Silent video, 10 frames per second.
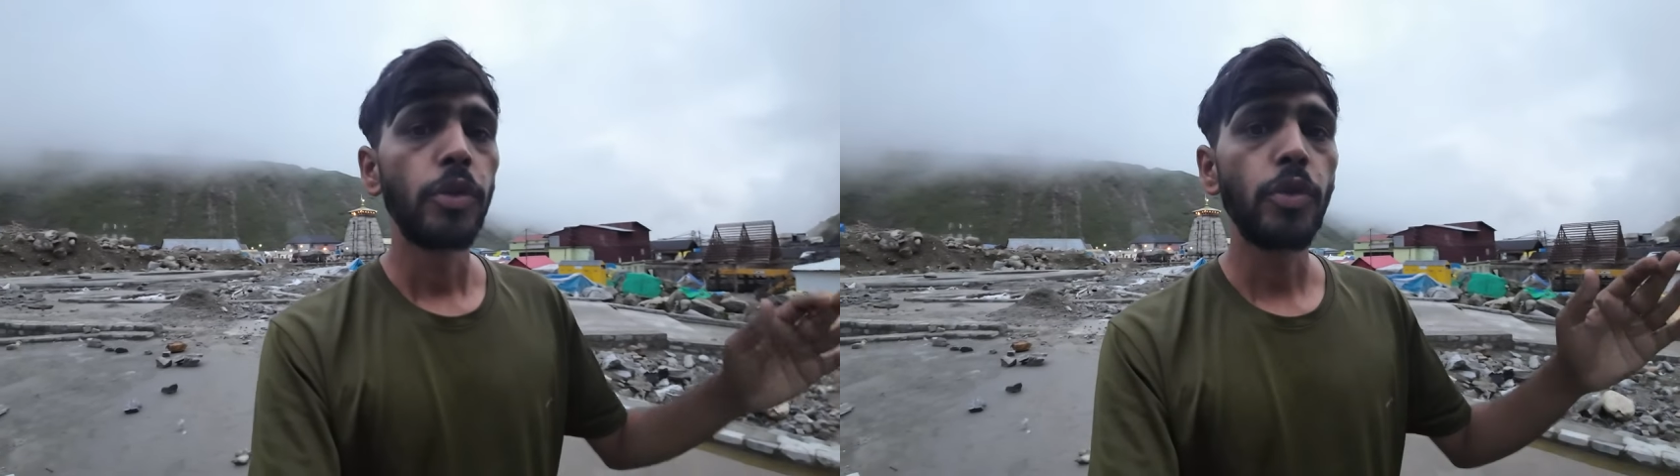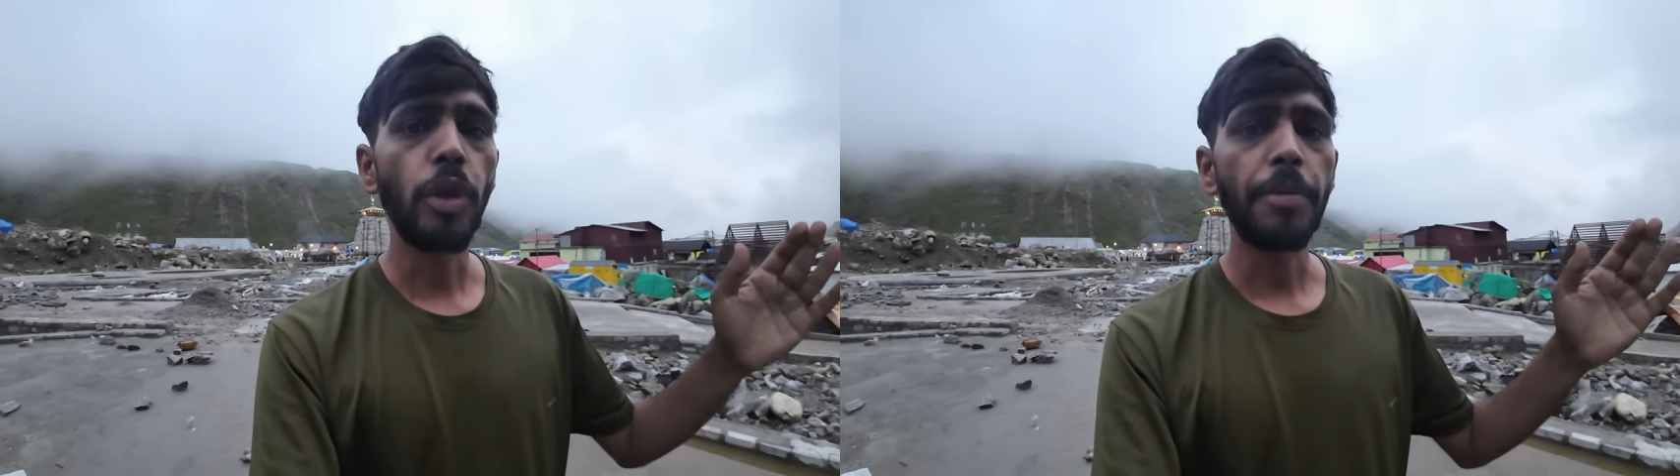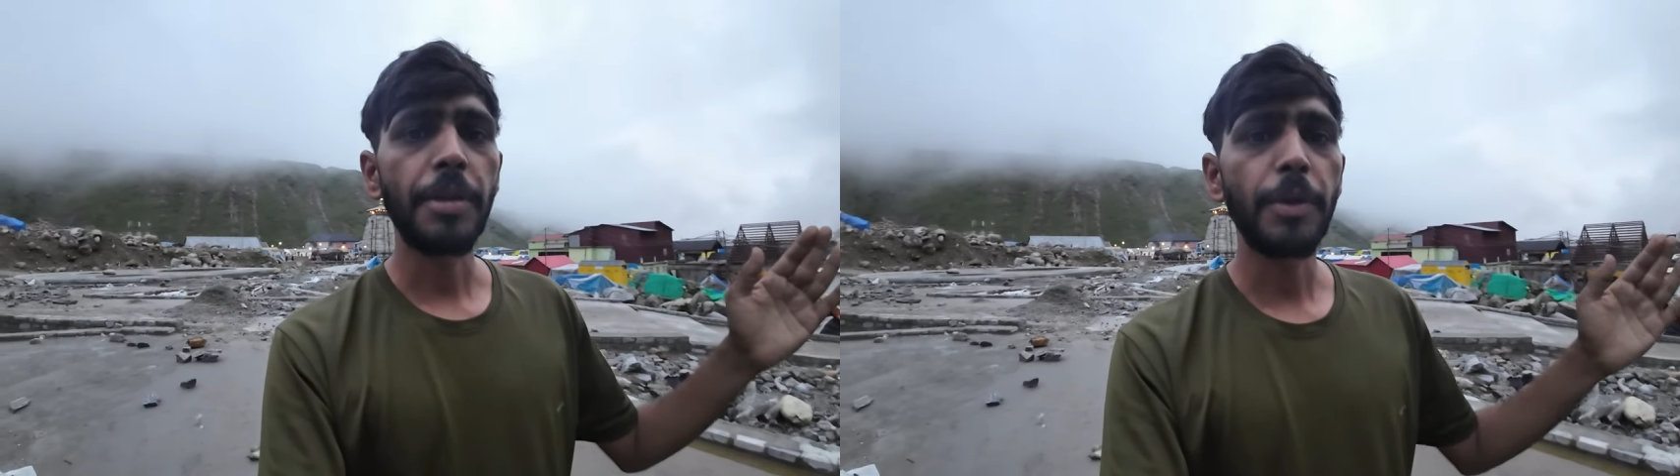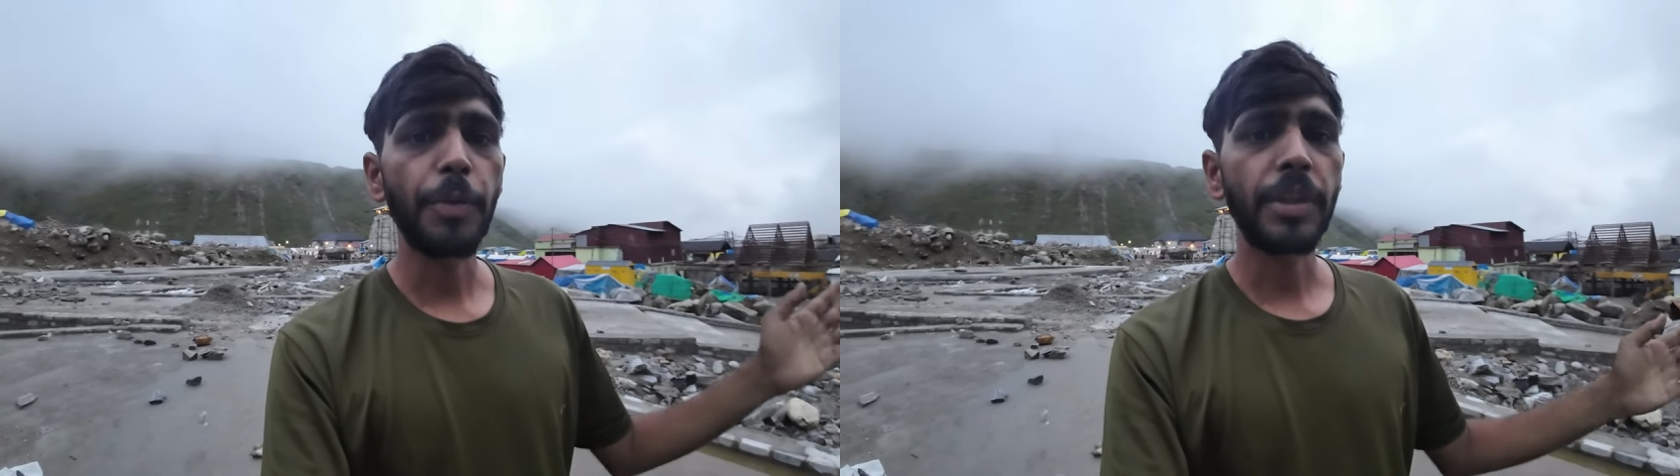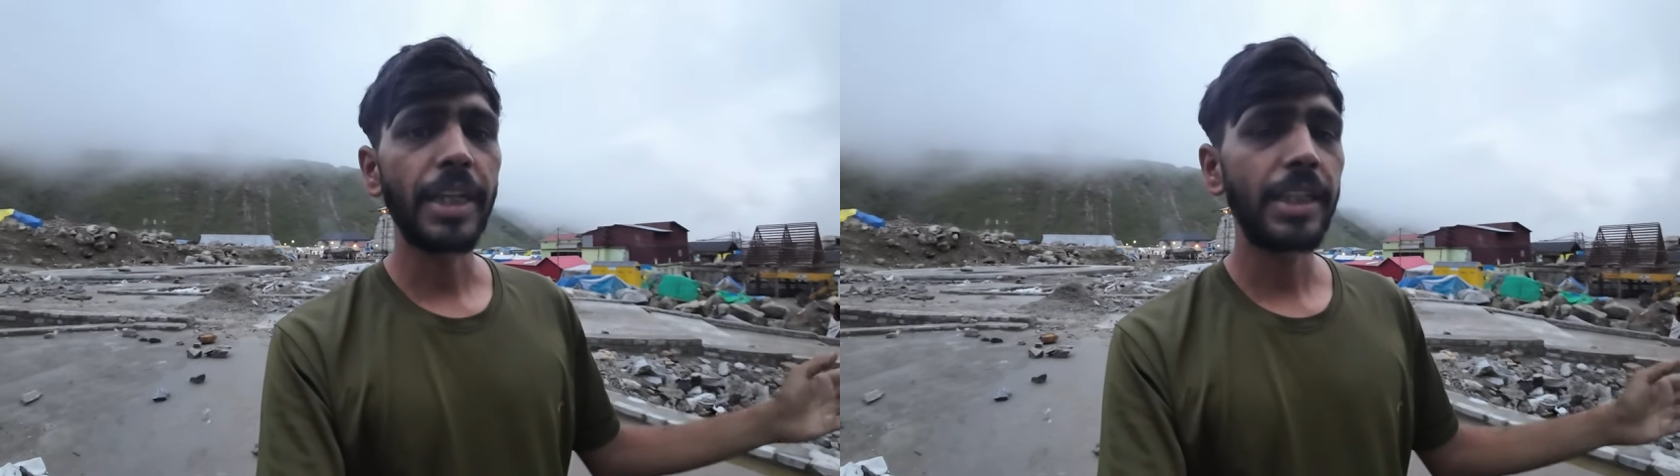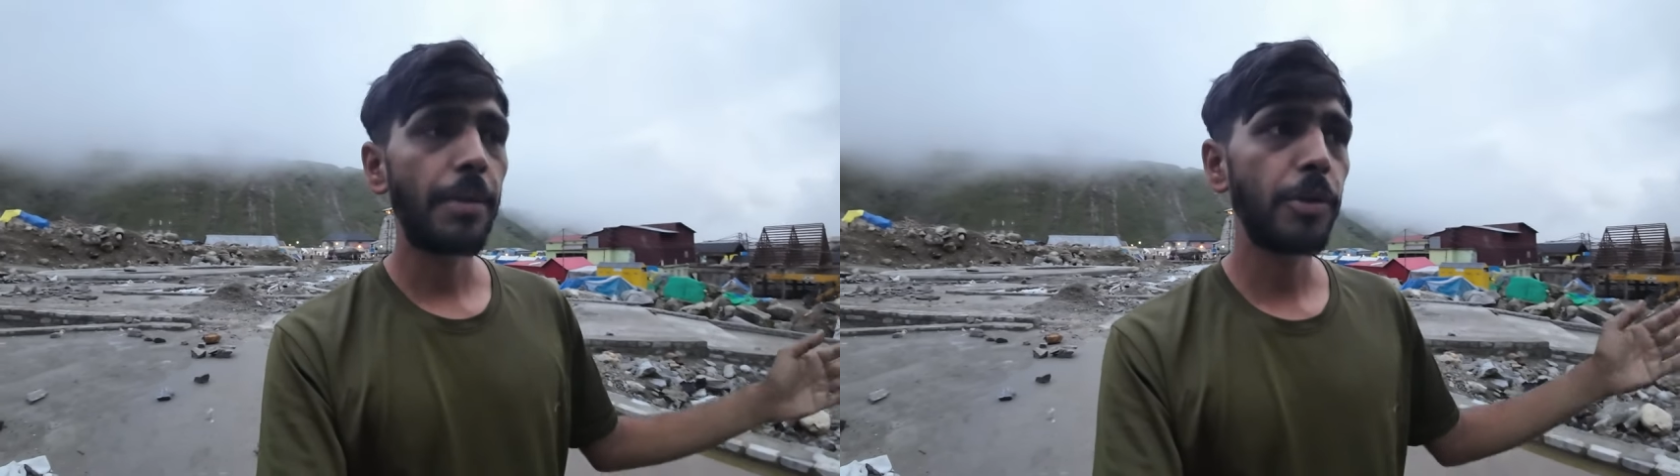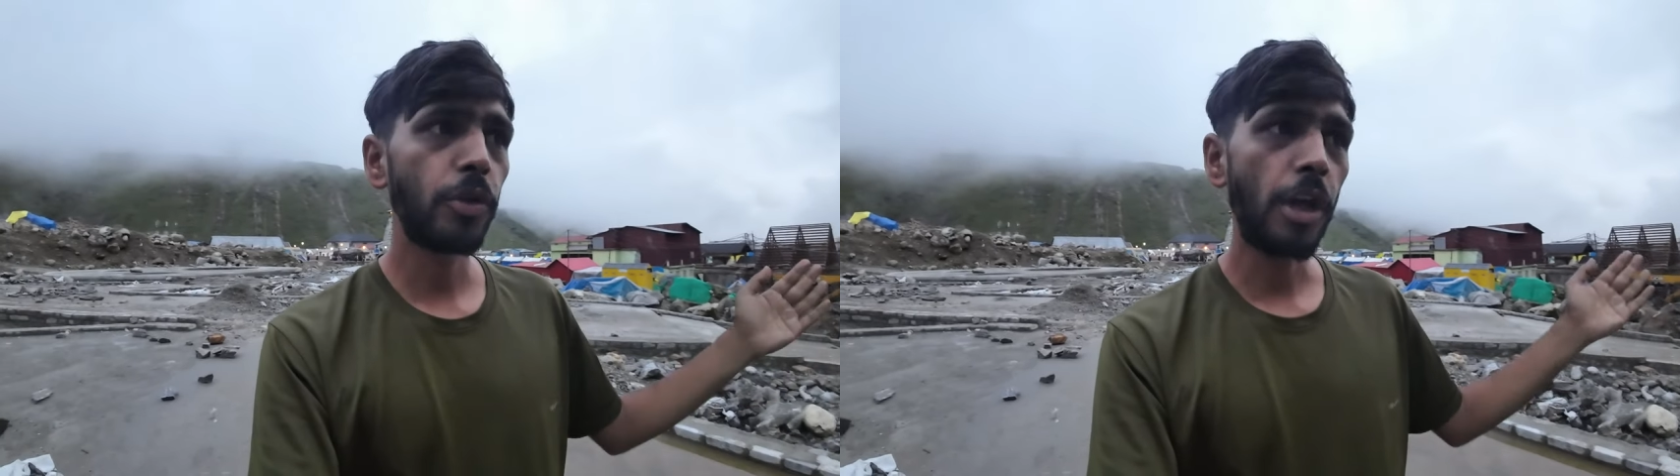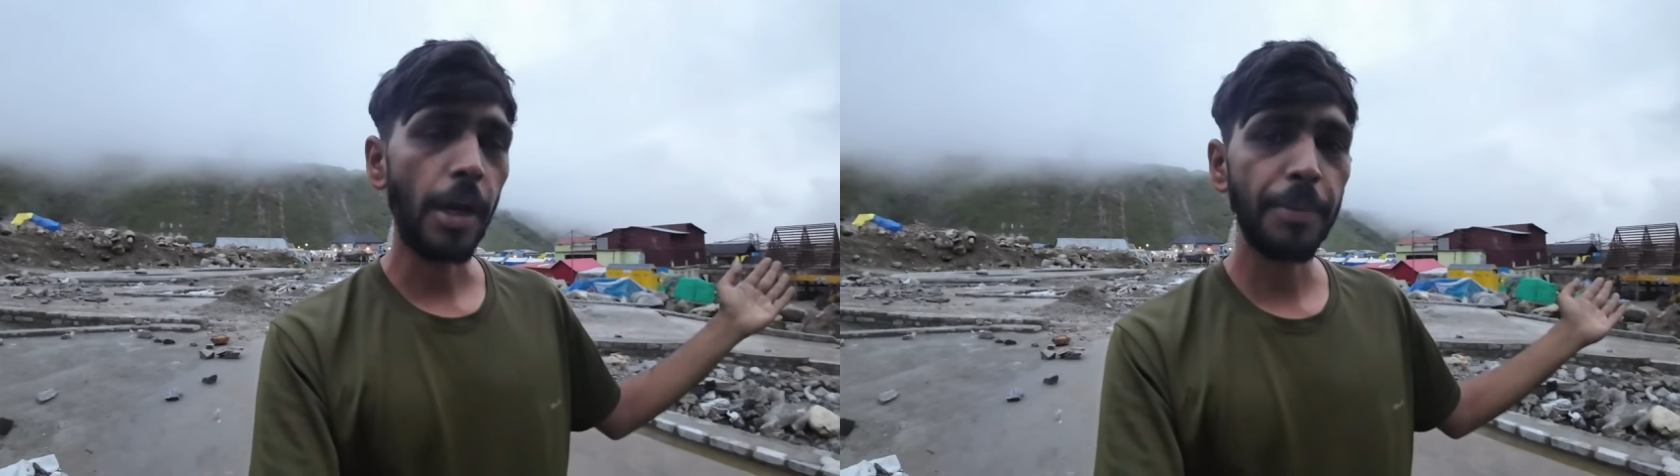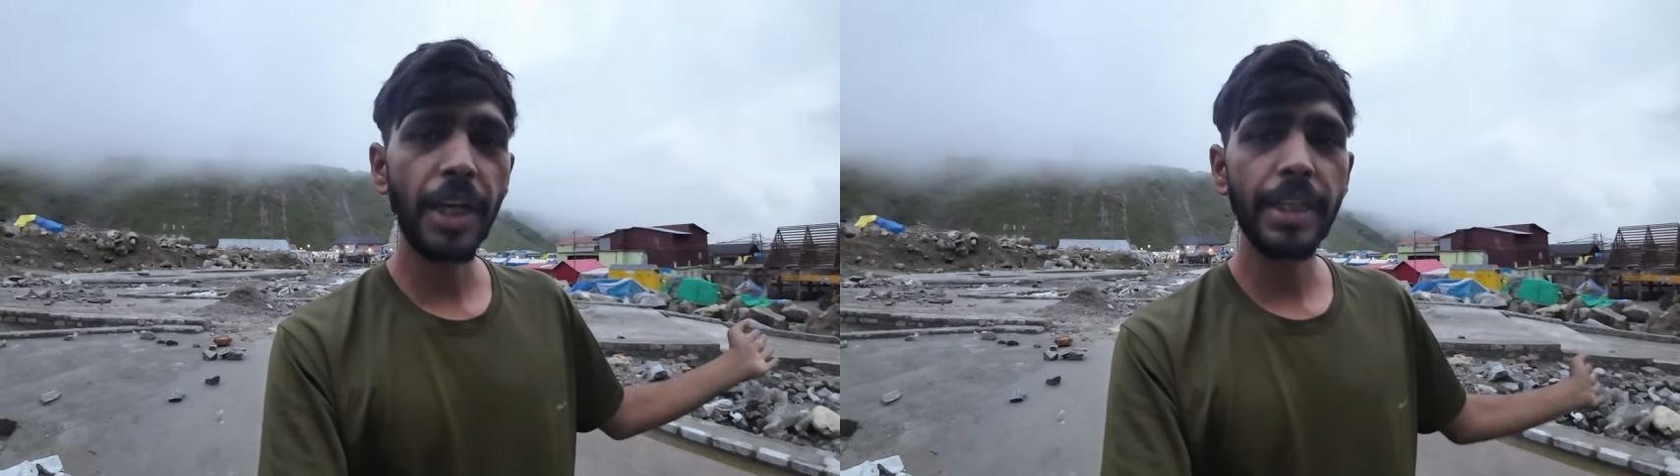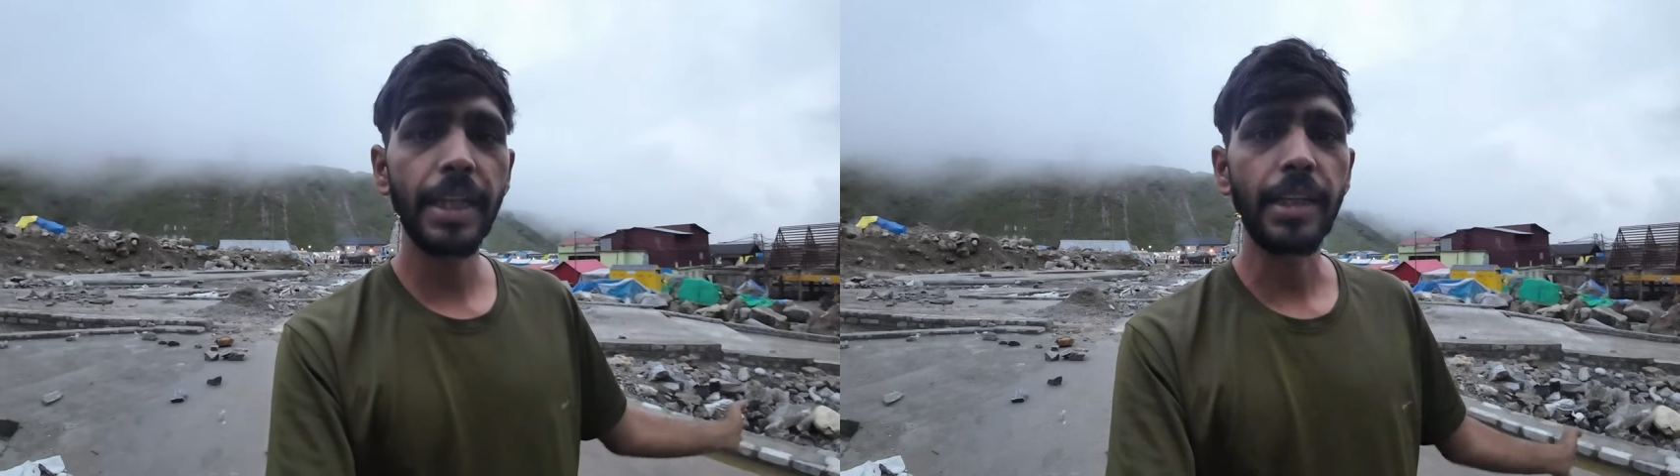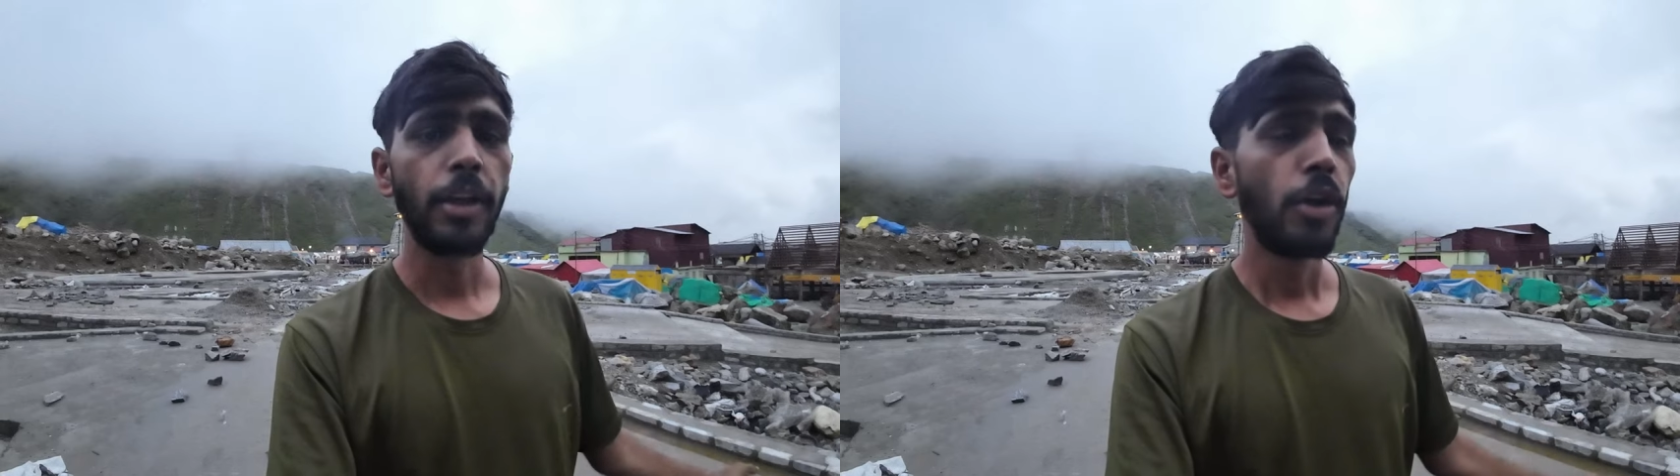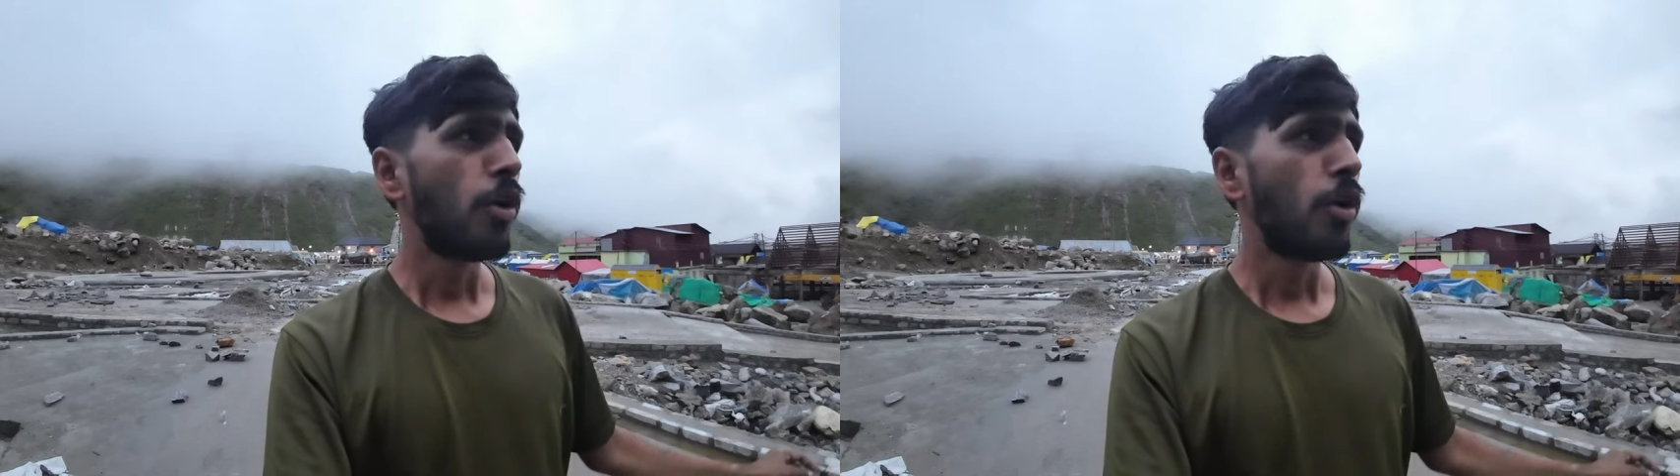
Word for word: क्योंकि आप सभी को पता कि अभी तो आपदा ही है